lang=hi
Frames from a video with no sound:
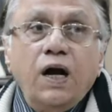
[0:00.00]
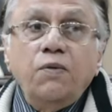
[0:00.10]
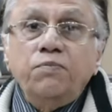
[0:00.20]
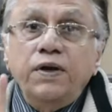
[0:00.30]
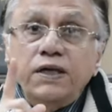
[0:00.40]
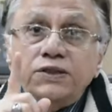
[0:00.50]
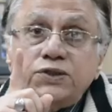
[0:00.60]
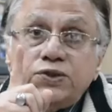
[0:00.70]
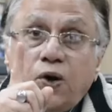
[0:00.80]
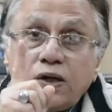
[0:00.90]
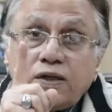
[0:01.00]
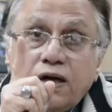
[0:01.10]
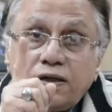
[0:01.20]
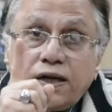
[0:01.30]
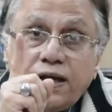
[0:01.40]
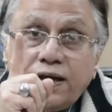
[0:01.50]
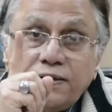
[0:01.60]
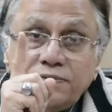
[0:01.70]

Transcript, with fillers: हम हैं शॉर्टकट के